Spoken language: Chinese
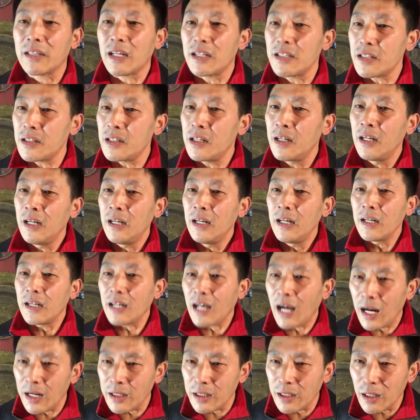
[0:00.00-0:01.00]
但是
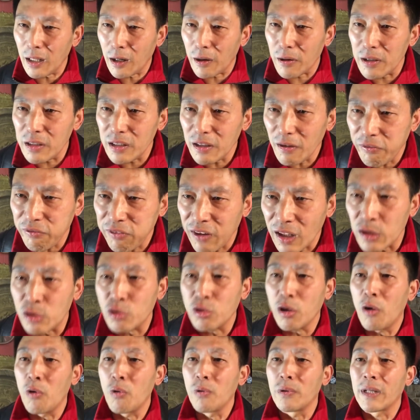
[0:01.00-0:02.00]
看着老人家犯
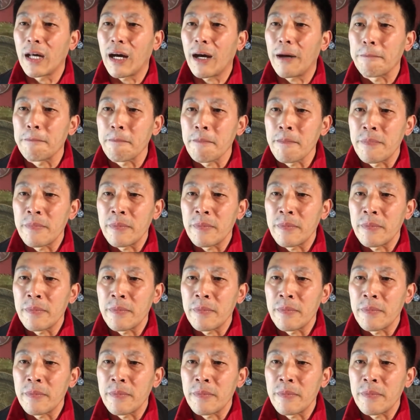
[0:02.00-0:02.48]
错误呢，